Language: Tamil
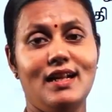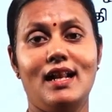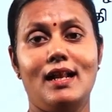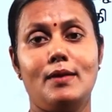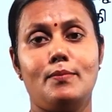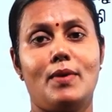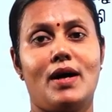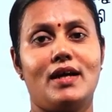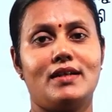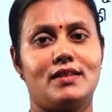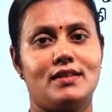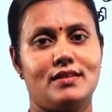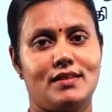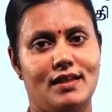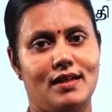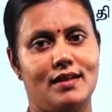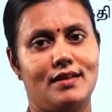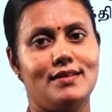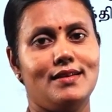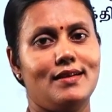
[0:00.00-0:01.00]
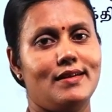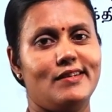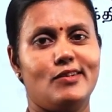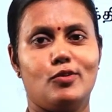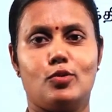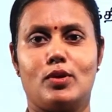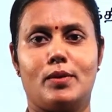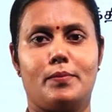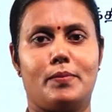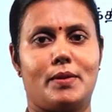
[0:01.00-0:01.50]
நிலை மாற்றத்தை எழுதுக
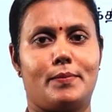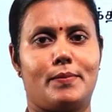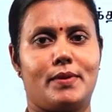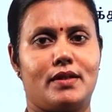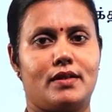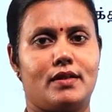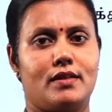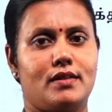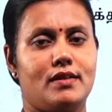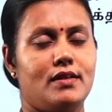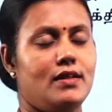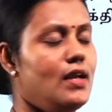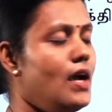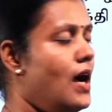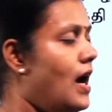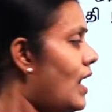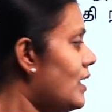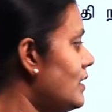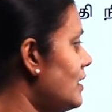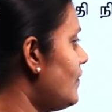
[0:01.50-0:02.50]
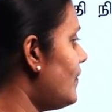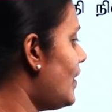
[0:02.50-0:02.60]
என்று குறிப்பிடப்படுகிறது அந்த